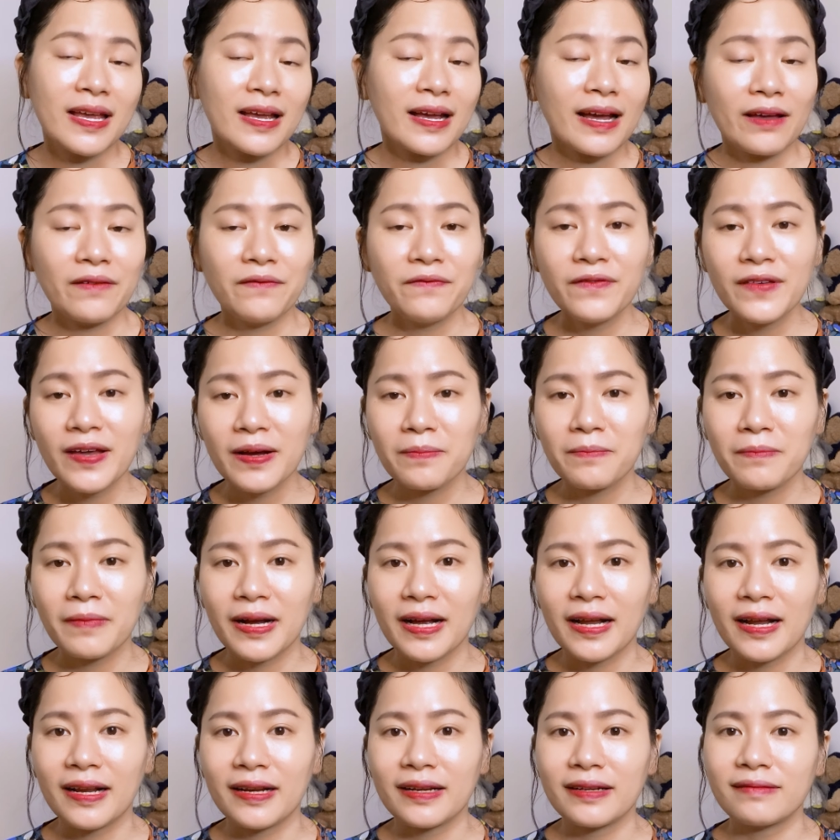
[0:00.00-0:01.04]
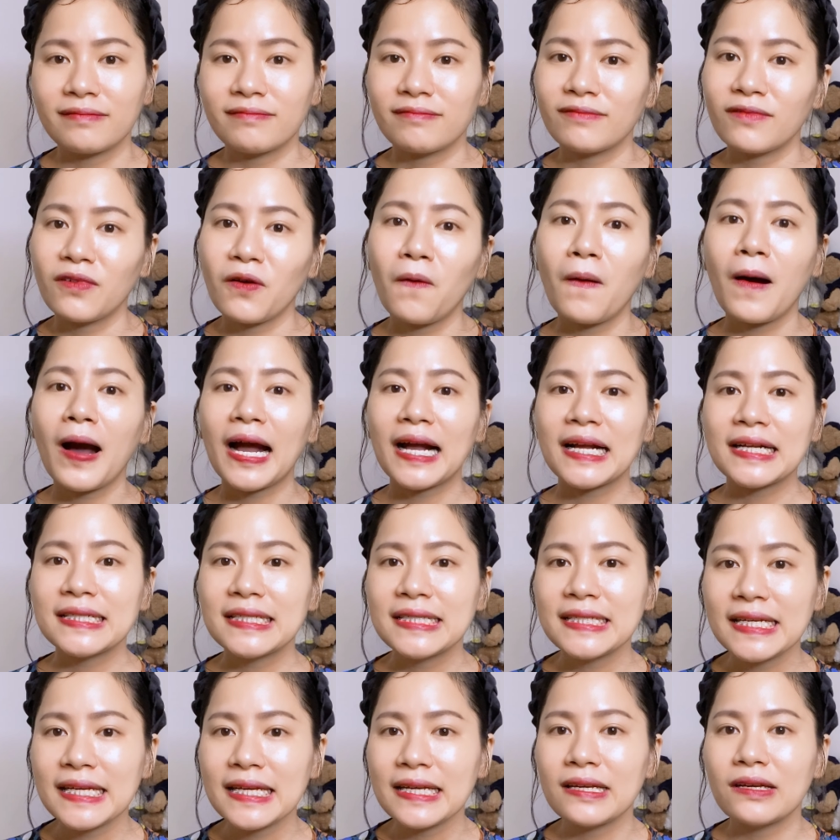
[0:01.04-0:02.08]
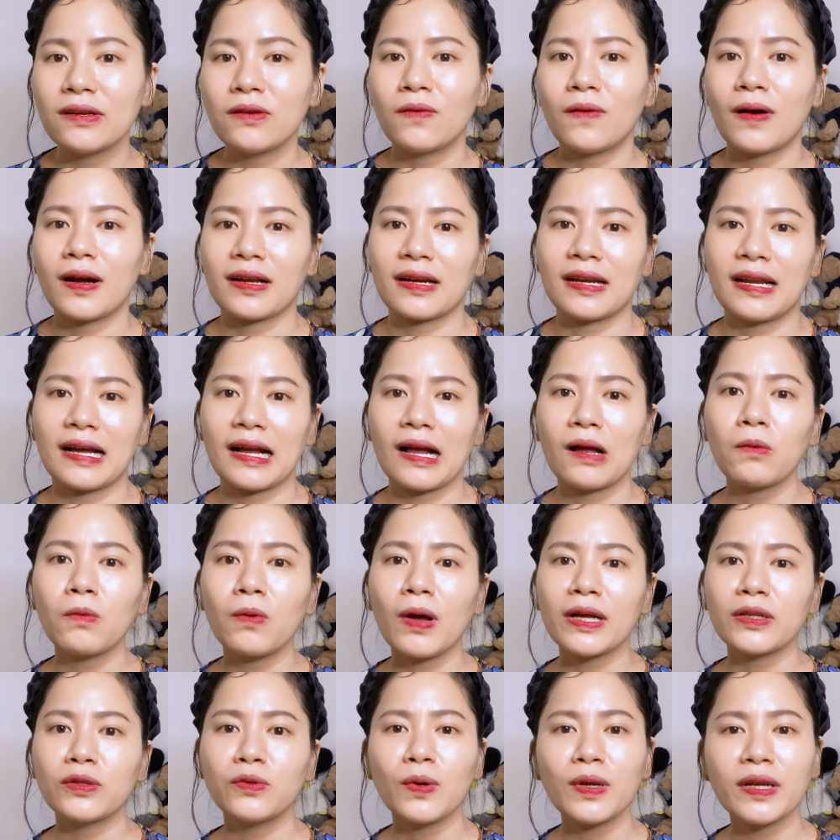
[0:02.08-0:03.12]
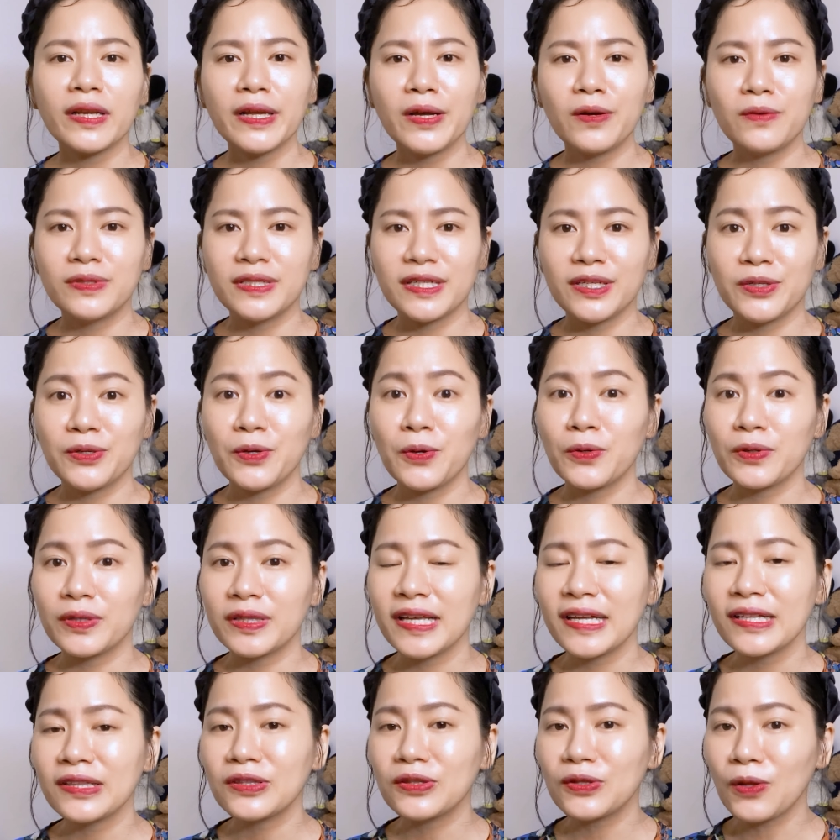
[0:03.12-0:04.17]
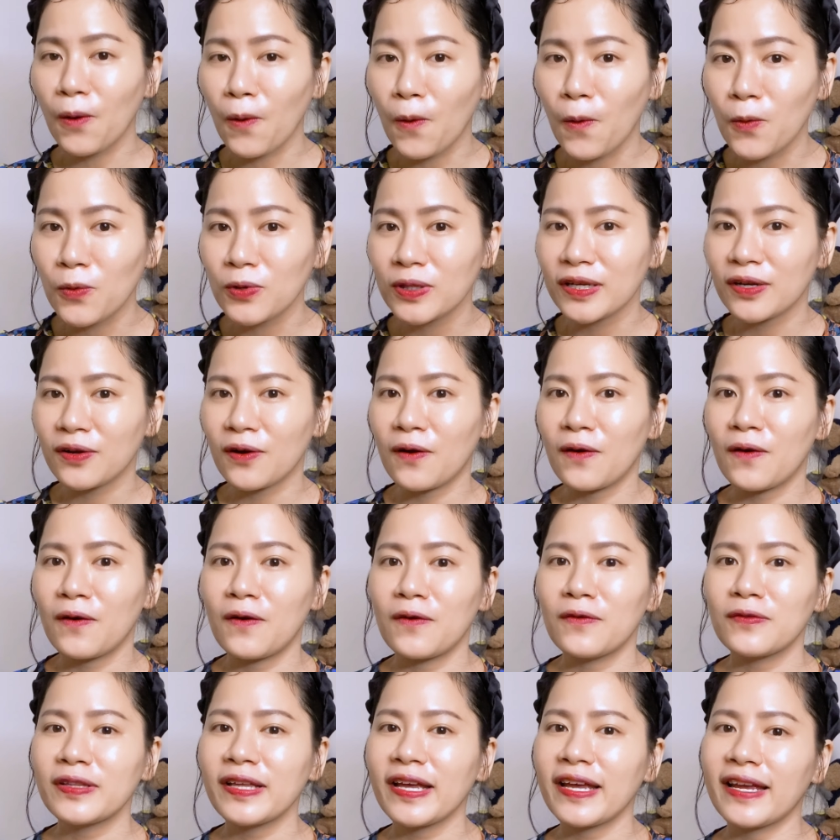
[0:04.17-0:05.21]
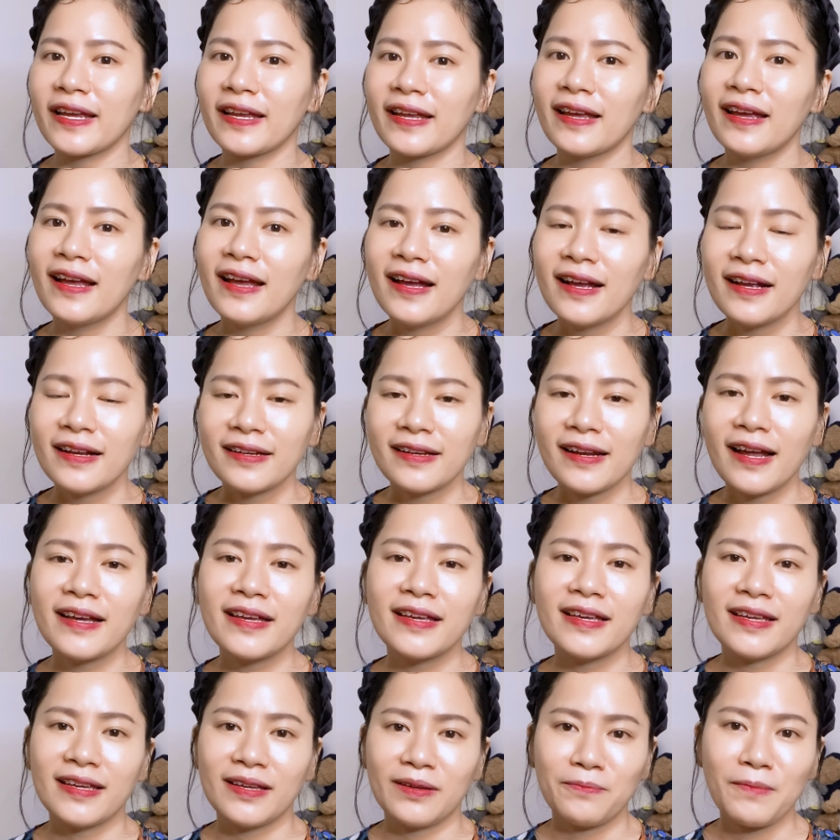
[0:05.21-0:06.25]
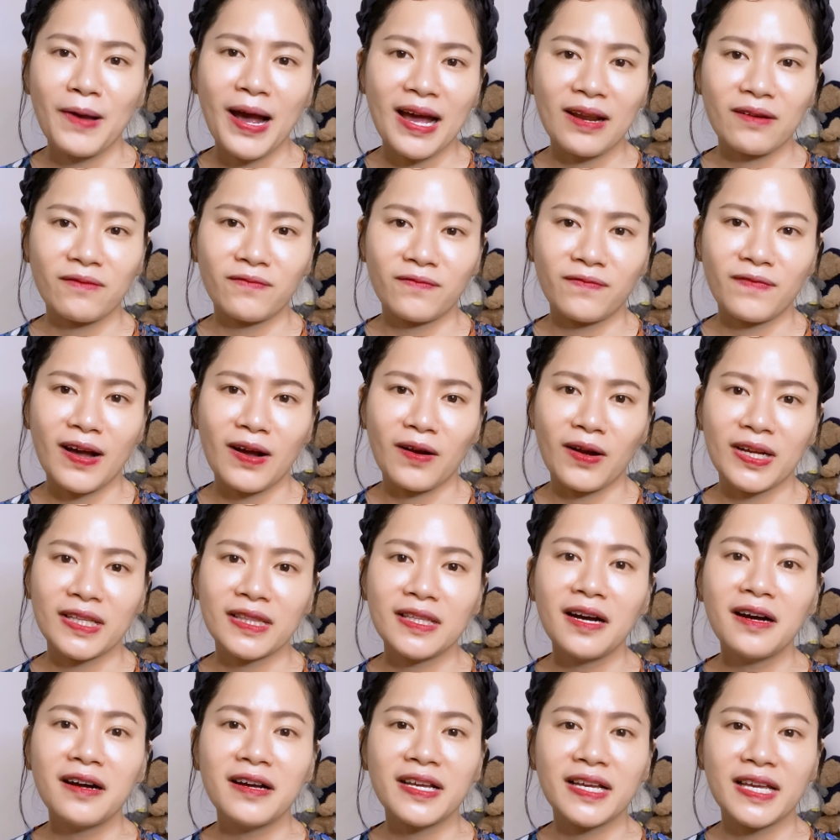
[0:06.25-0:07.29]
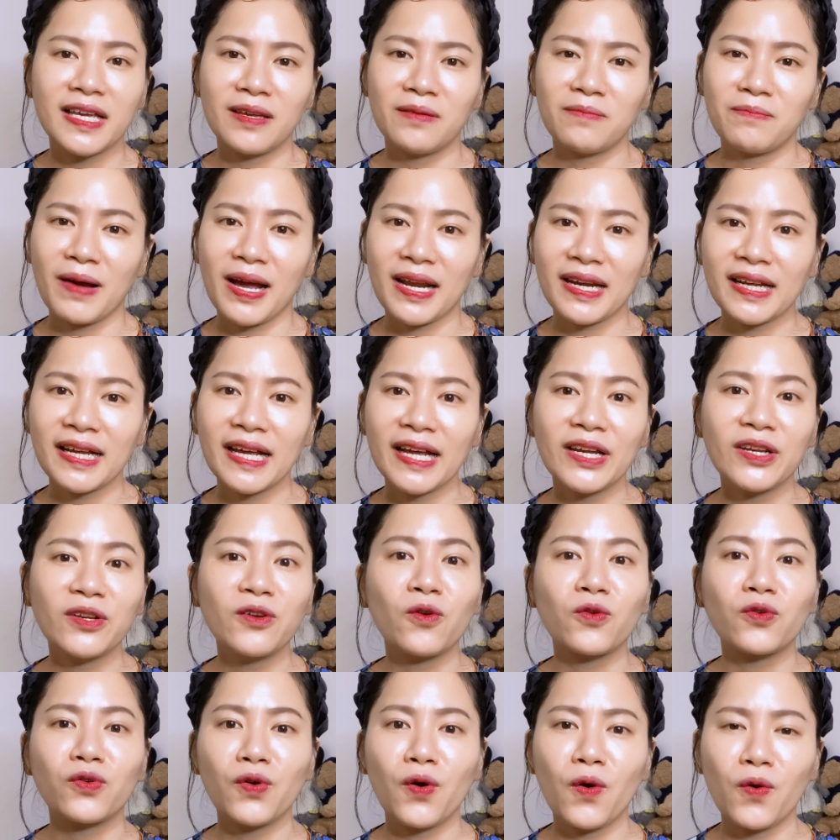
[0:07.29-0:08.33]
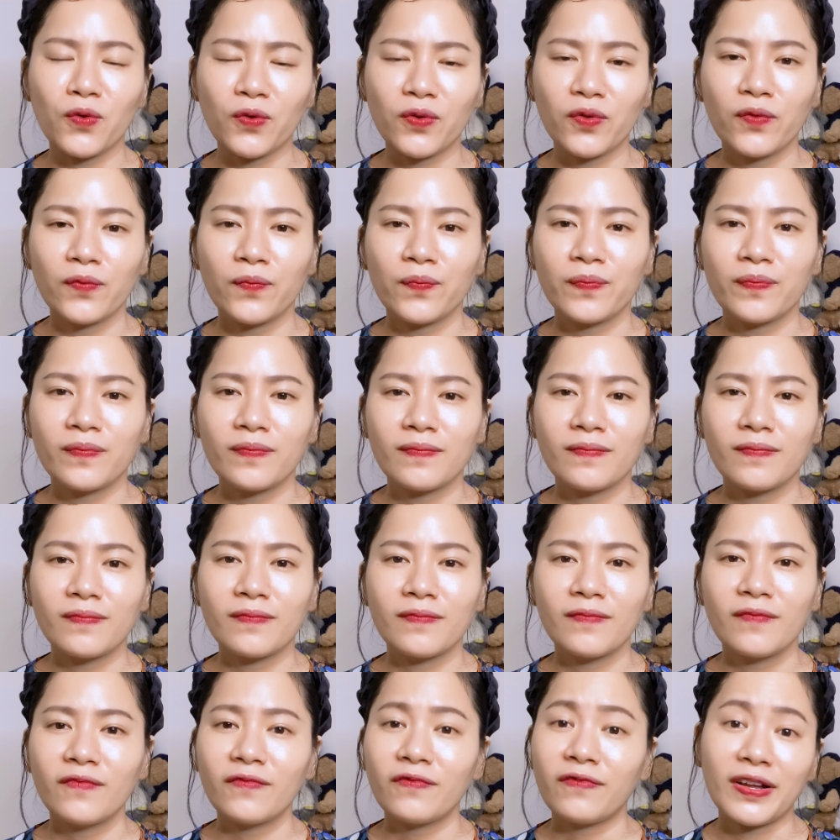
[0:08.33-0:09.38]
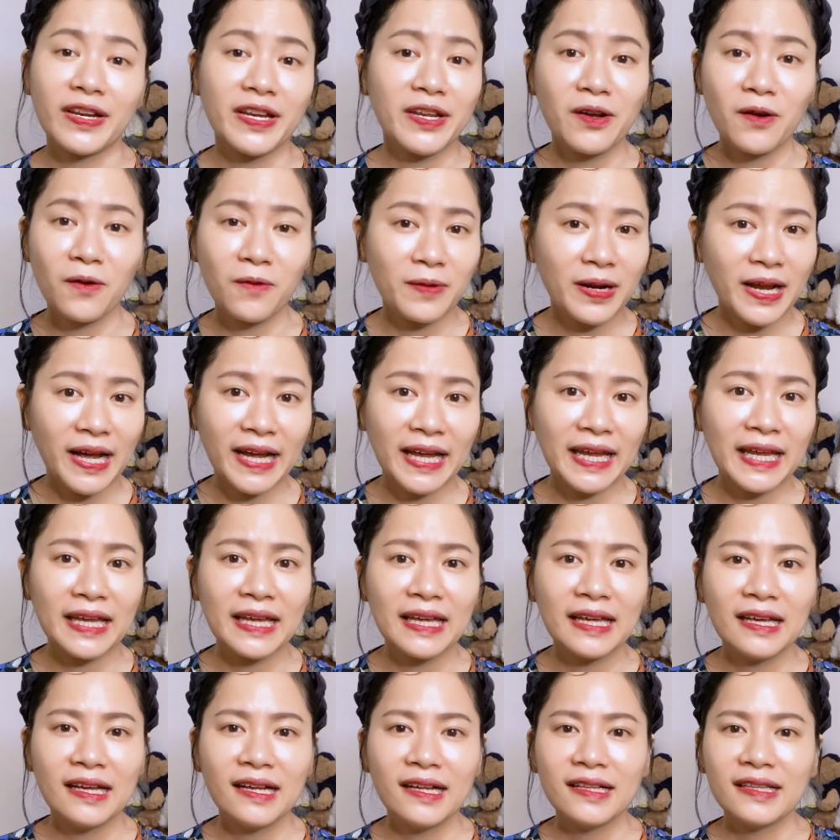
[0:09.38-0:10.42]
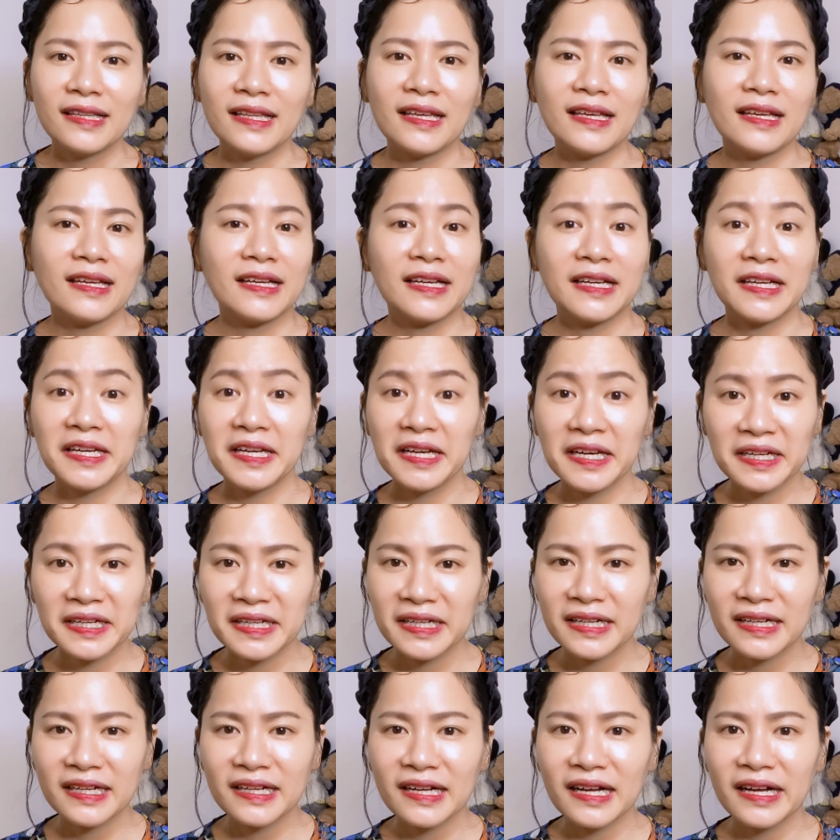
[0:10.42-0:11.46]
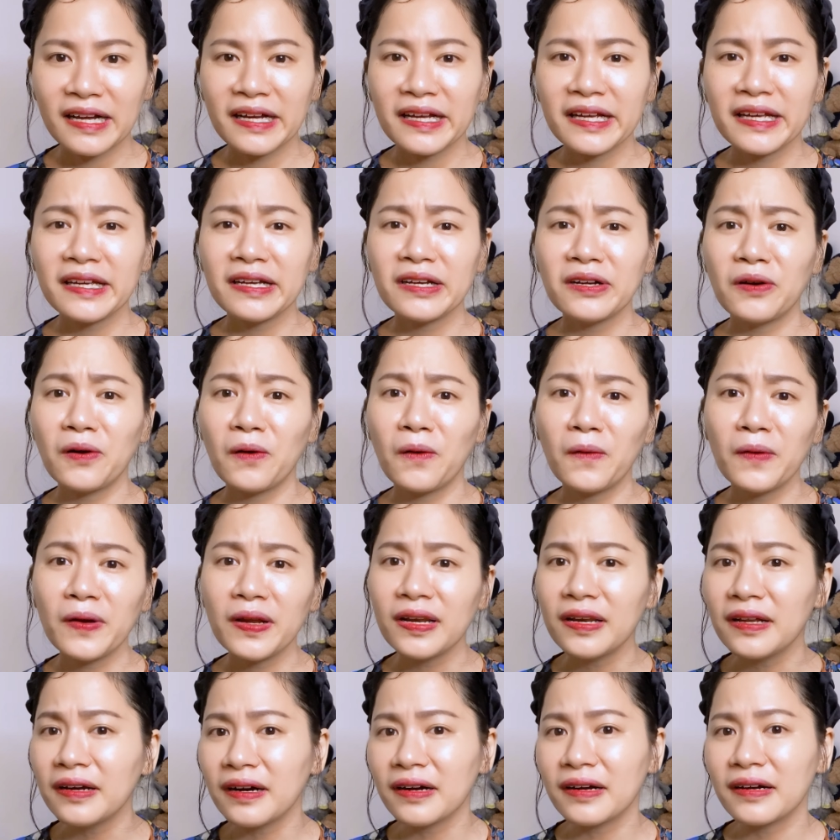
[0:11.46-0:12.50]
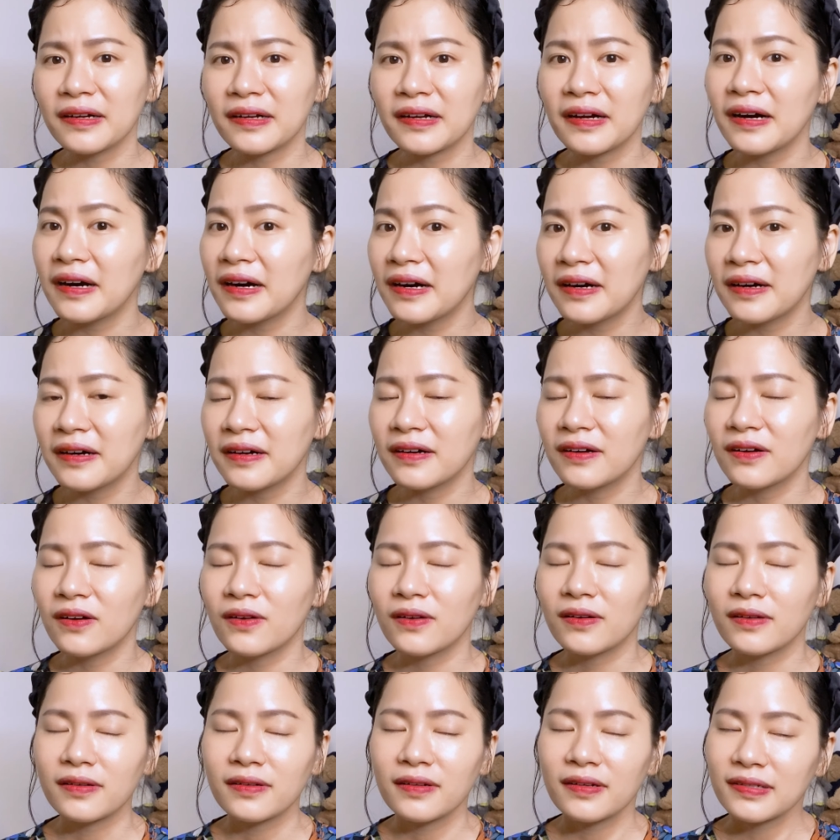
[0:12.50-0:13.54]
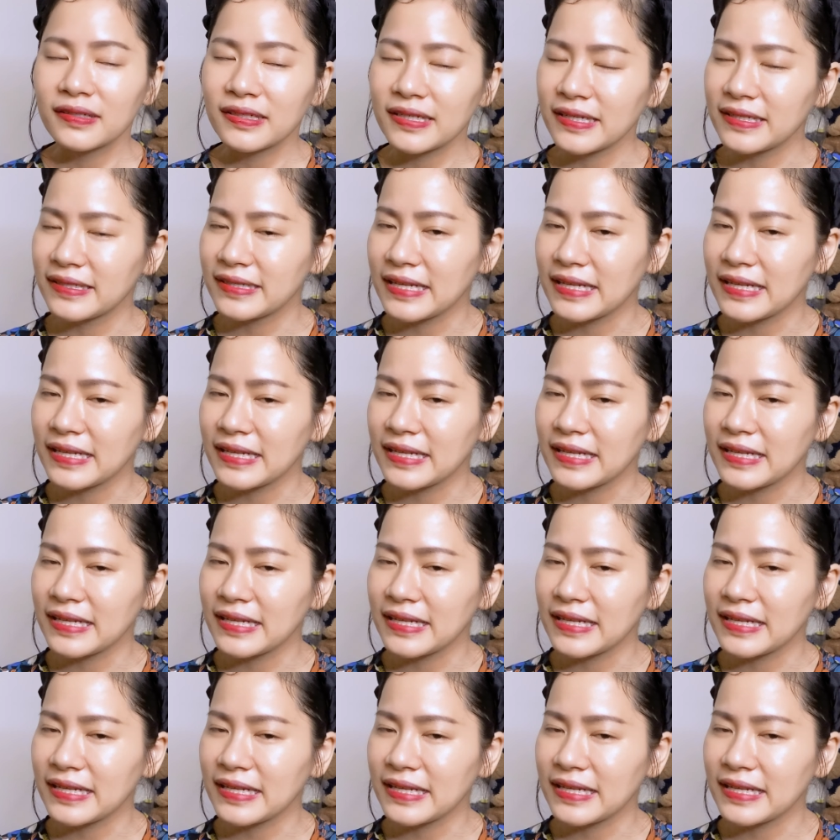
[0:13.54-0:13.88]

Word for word: Cái việc mà hóa trị hoặc là các loại thuốc điều trị nội tiết tố thì có thể đẩy bạn vào cái thời kỳ mãn kinh đột ngột. Và điều này thì khiến cái khối lượng cơ sẽ